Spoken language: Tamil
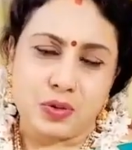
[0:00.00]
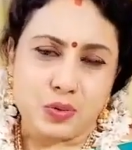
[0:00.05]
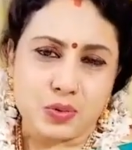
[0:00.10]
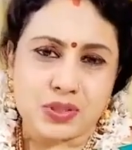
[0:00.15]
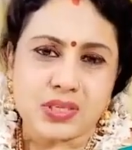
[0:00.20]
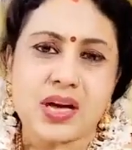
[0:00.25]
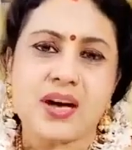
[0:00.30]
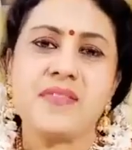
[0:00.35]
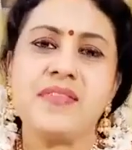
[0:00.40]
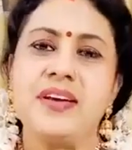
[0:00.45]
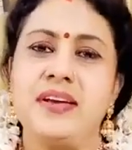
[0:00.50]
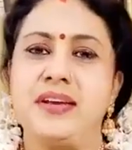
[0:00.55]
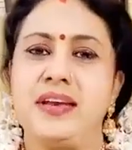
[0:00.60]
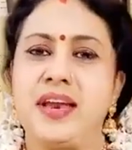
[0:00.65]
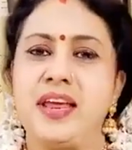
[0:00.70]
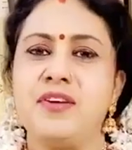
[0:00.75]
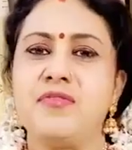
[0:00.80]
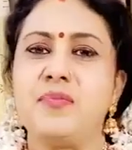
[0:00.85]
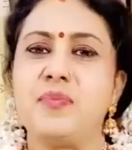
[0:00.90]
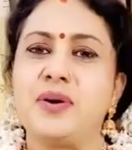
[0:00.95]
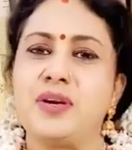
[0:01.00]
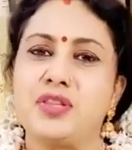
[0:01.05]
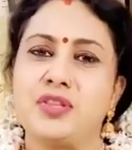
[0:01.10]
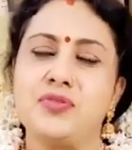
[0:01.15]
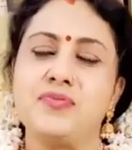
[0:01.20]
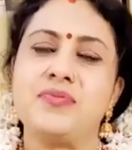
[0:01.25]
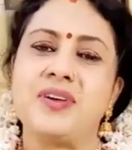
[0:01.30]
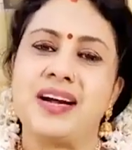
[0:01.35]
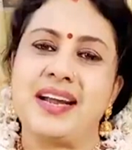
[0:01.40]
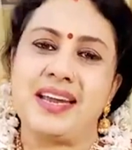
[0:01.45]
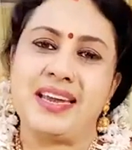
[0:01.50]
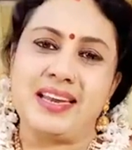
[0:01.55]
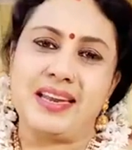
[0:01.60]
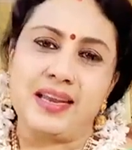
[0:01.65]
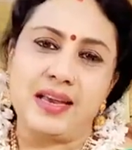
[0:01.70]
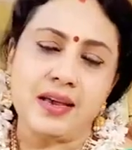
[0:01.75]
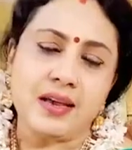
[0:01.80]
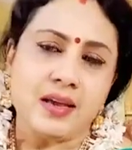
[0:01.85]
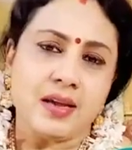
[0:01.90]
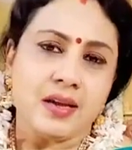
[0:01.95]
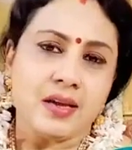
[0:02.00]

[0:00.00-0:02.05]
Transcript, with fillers: குசாவை நினைவுபடுத்தும் வகையில்